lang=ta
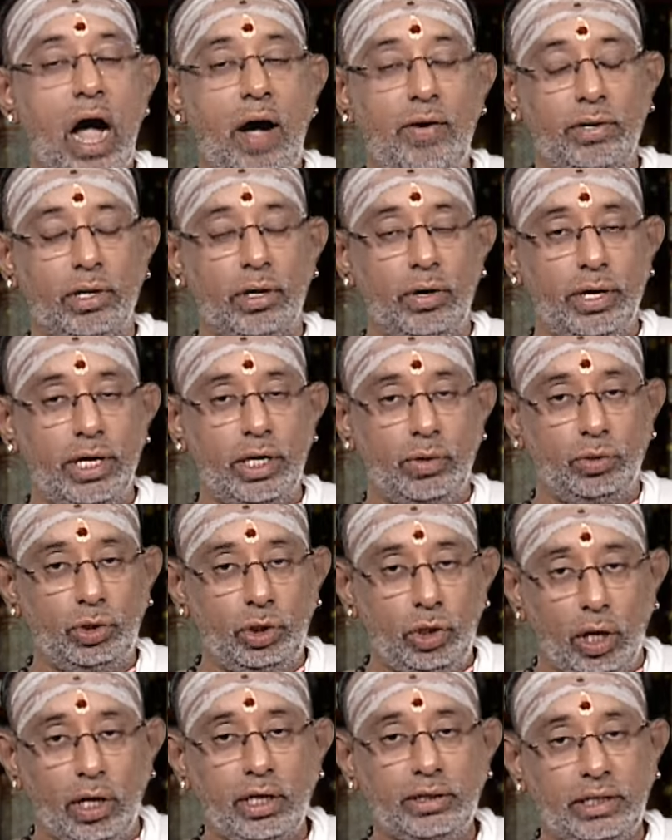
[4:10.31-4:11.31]
அவர்களுடைய
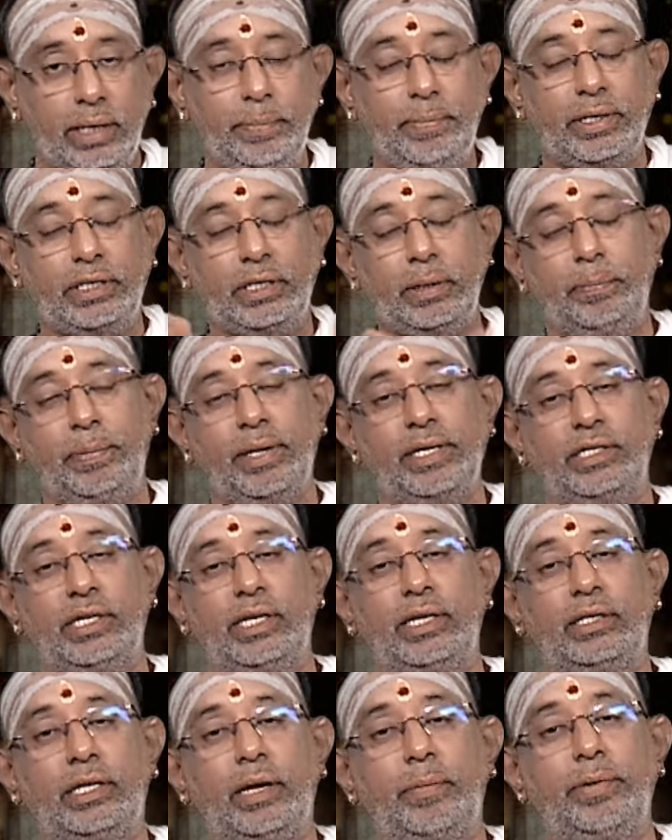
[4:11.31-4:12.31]
உத்தியோகத்தை பற்றி
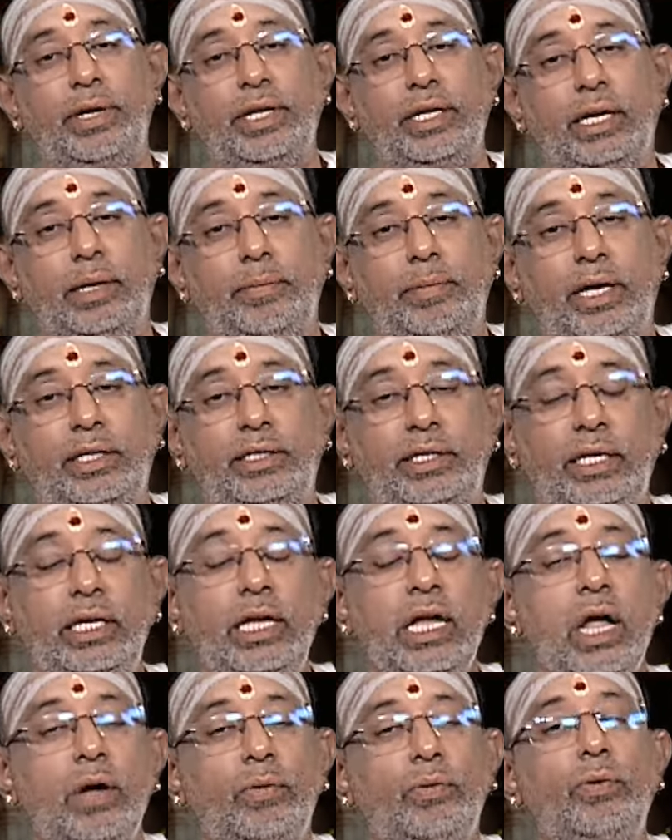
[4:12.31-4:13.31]
பேசுகிறது அப்படிங்கிற மாதிரி
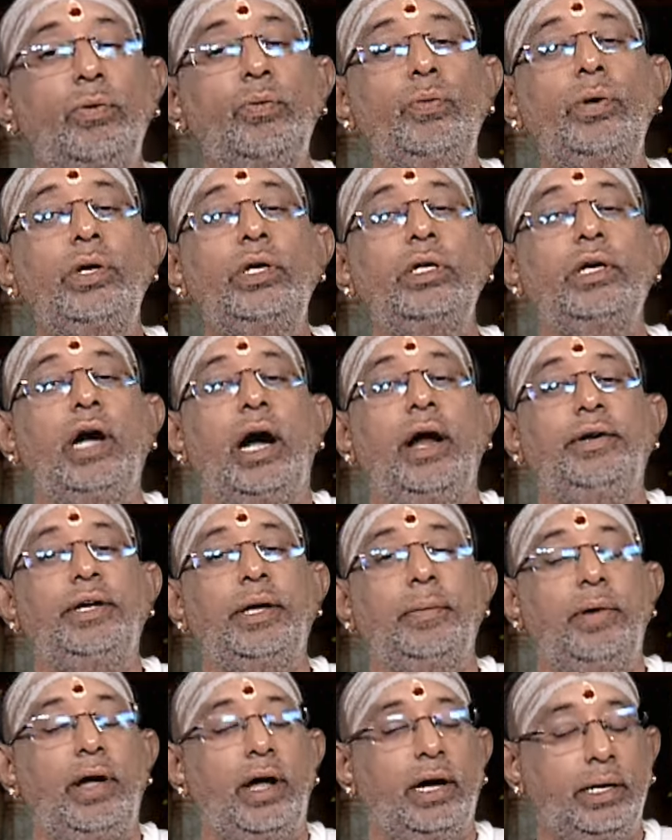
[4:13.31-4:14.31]
ஒவ்வொரு
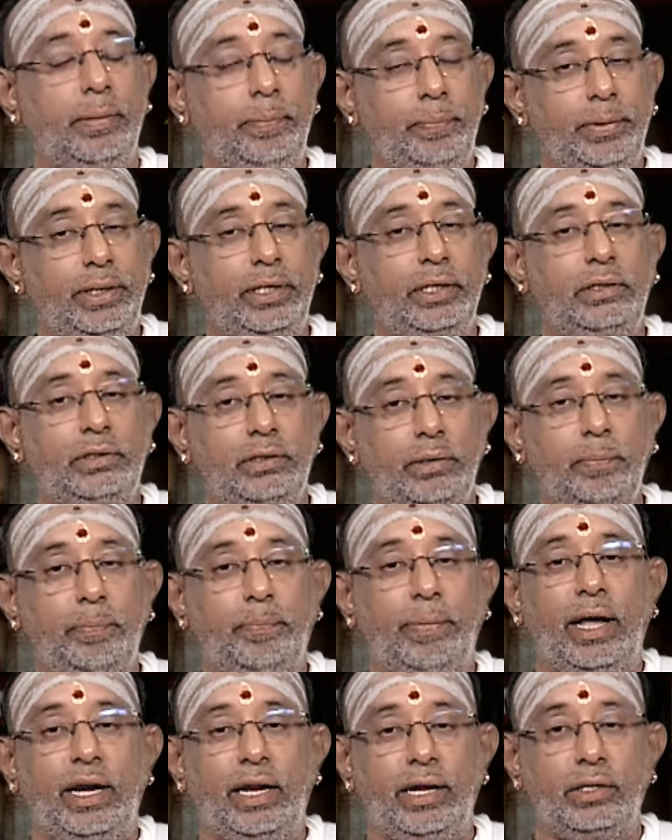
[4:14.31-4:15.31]
காண்டமாக பிரித்து
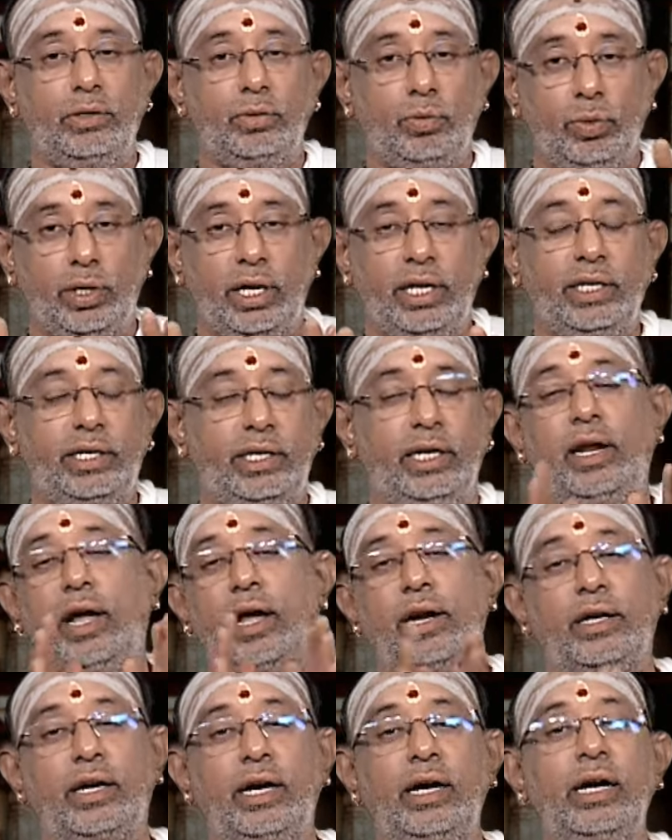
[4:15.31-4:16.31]
பலன்
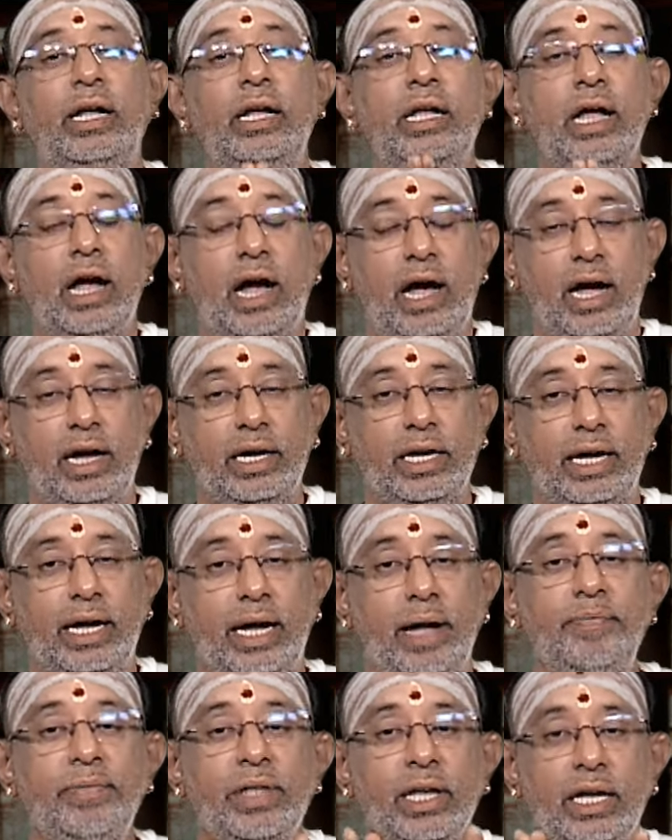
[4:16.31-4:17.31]
உரைக்கிறார்கள் கொள்கிறார்கள்
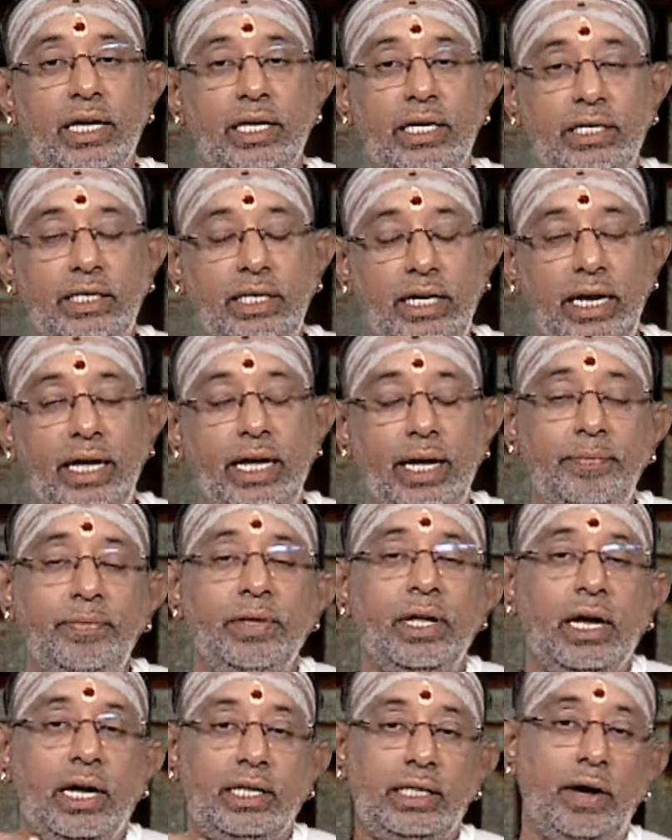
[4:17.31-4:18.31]
ஆக இதிலே
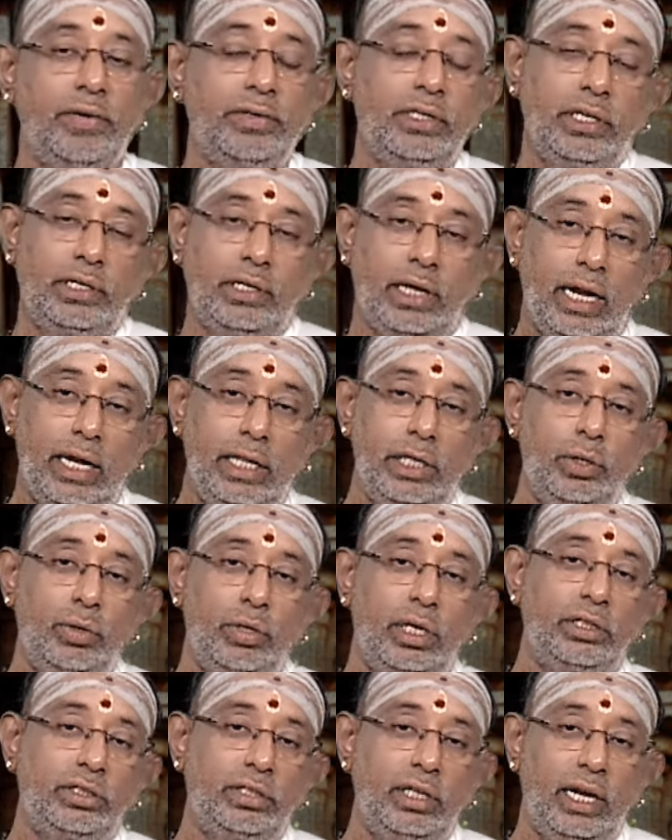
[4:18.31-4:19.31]
அதாவது
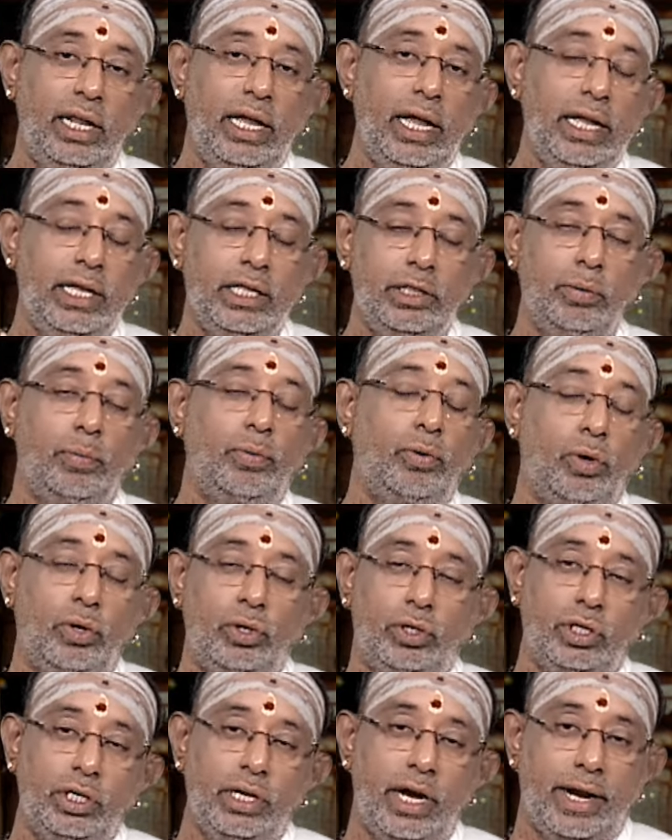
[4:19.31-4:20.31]
கலியுகத்திலே இது
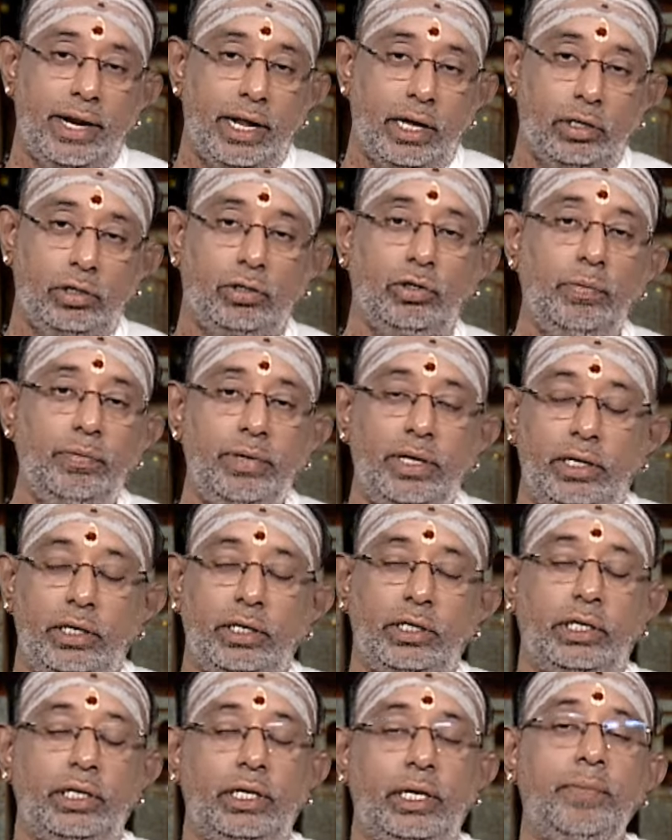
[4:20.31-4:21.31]
போன்று நடக்கும்
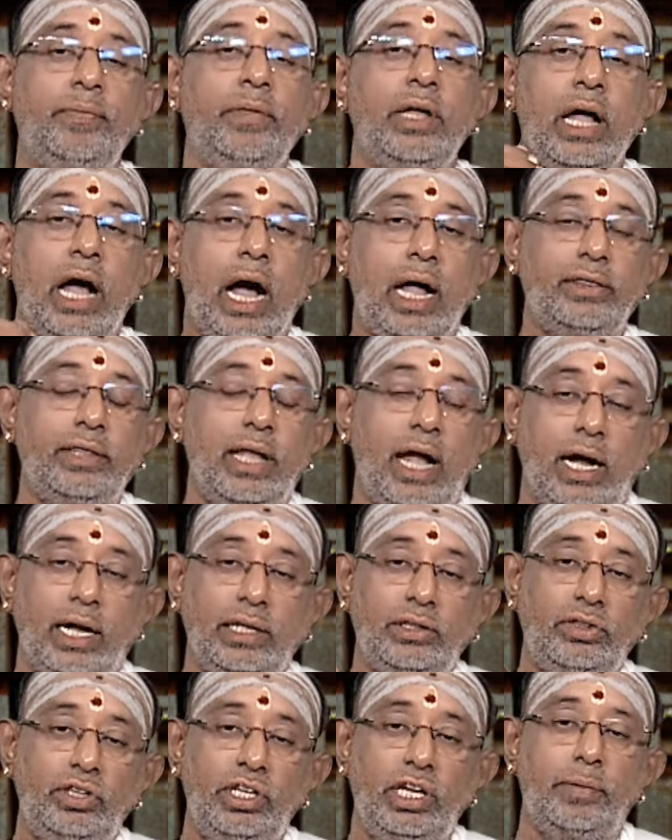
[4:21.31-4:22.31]
என்று அந்த
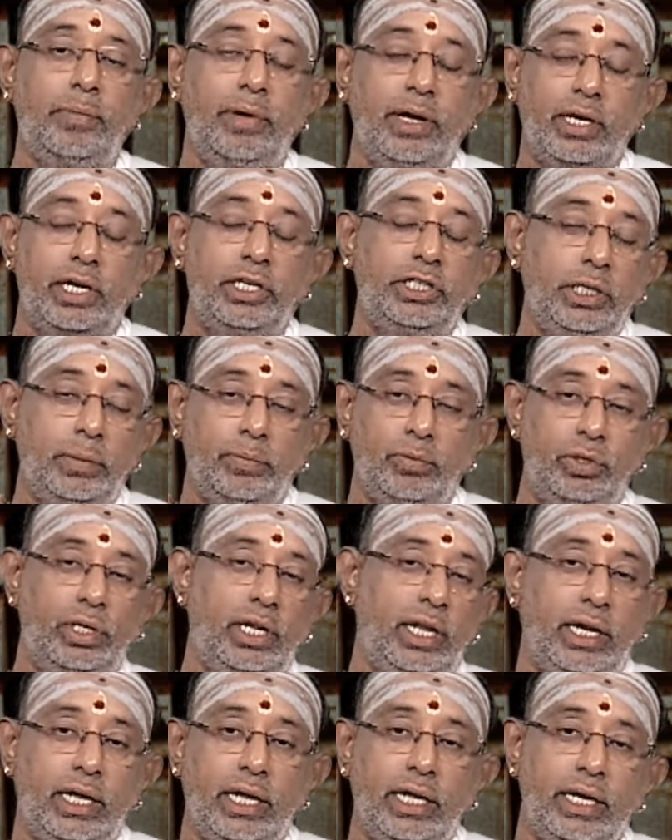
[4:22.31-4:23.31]
அகத்திய மகரிஷி
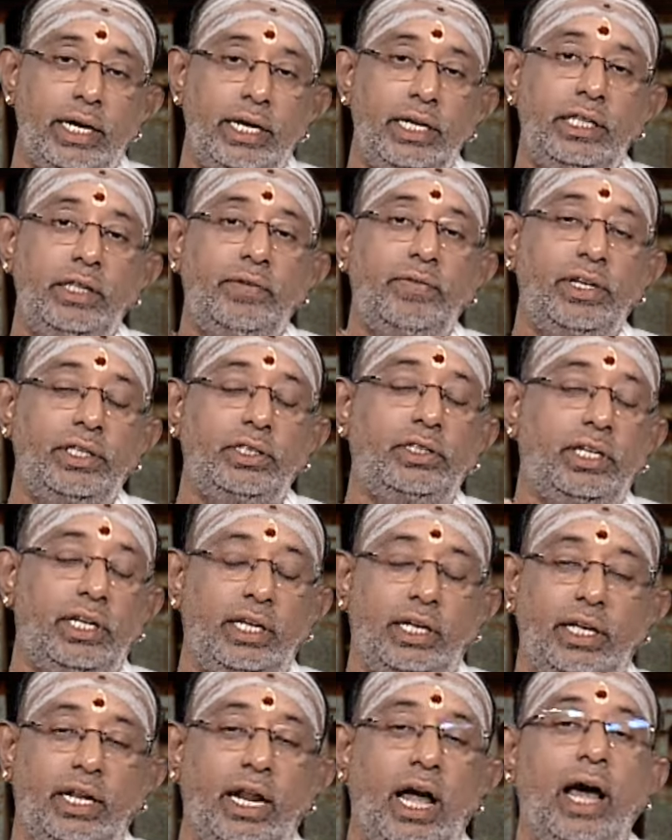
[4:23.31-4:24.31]
முன்னரே எழுதி
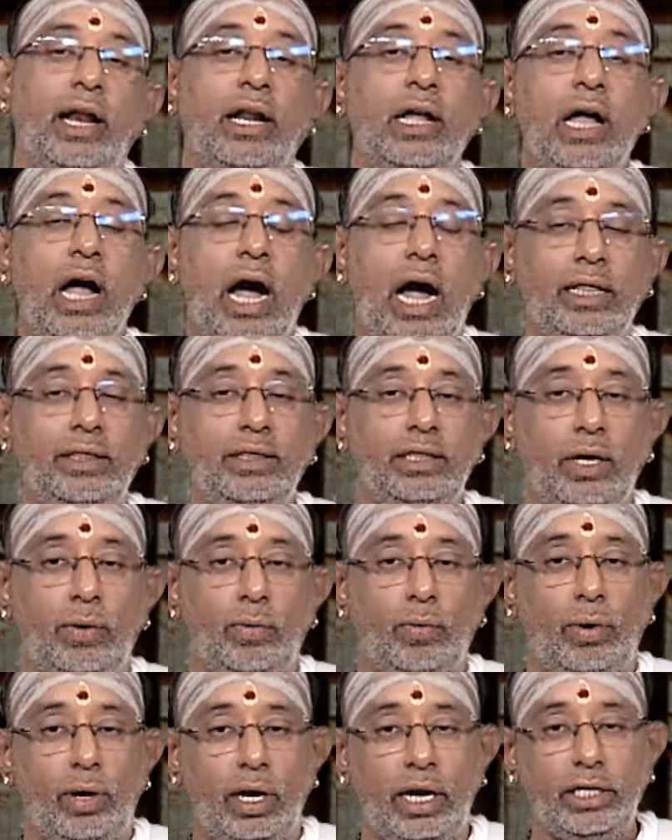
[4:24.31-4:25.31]
வைத்திருக்கிறார் அந்த
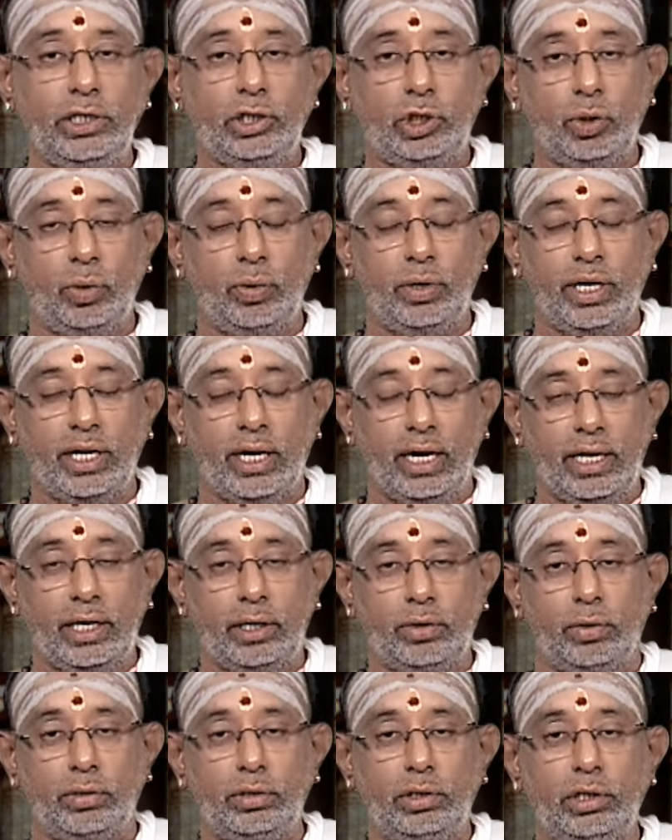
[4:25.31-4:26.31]
ஓலைச்சுவடிகளை
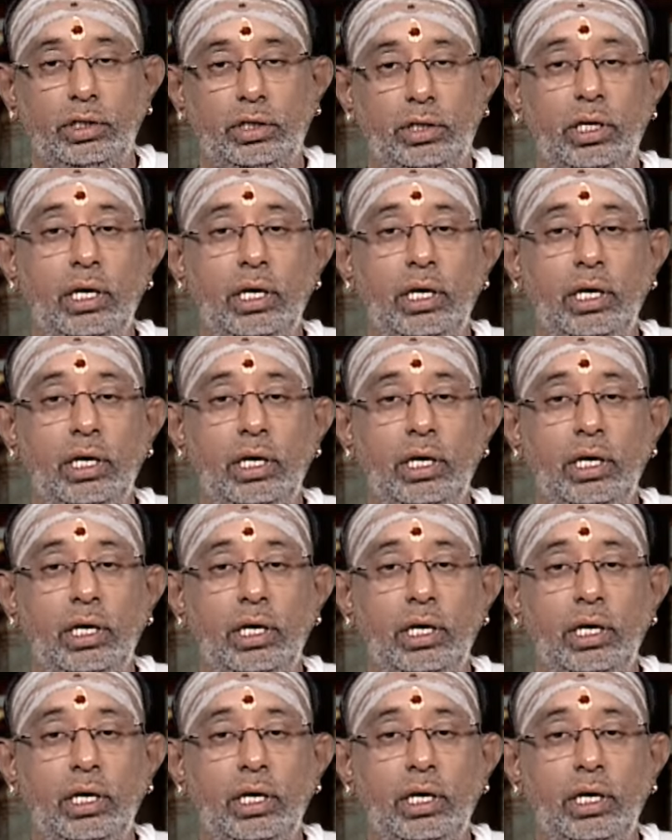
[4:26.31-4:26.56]
கொண்டு